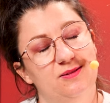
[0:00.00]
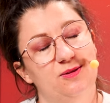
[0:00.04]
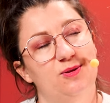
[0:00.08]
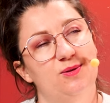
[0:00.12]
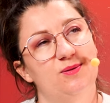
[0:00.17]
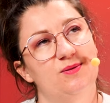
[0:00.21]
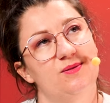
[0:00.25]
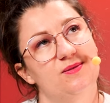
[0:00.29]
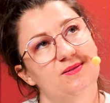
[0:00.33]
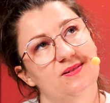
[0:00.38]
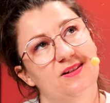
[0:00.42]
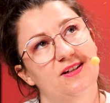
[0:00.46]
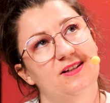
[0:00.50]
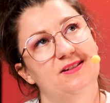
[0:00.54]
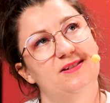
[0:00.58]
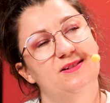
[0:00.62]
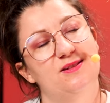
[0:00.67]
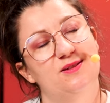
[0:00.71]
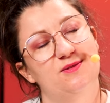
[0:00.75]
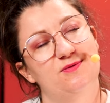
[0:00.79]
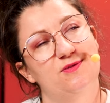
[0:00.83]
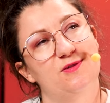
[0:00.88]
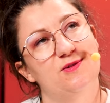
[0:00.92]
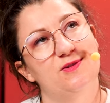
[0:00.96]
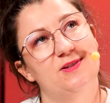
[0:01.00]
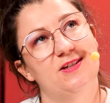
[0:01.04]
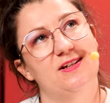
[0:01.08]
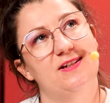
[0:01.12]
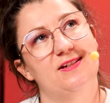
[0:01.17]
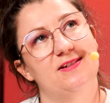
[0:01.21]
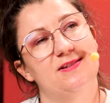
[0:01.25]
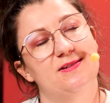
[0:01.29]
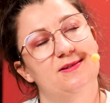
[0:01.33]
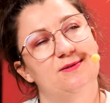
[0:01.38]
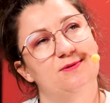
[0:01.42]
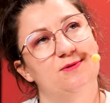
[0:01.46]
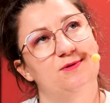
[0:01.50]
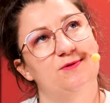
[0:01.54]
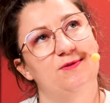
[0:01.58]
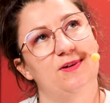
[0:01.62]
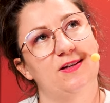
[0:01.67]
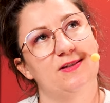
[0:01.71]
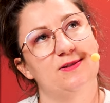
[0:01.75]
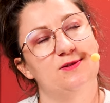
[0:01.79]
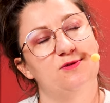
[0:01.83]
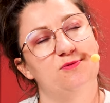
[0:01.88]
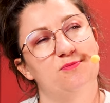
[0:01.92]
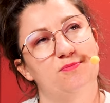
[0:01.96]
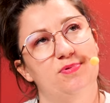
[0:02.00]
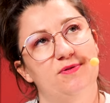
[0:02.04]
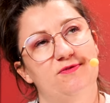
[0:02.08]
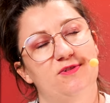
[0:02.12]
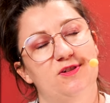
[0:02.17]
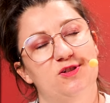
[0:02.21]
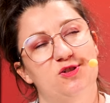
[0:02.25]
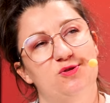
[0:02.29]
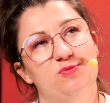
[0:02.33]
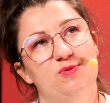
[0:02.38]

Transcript: no, jest związana z tą gwiazdą pewna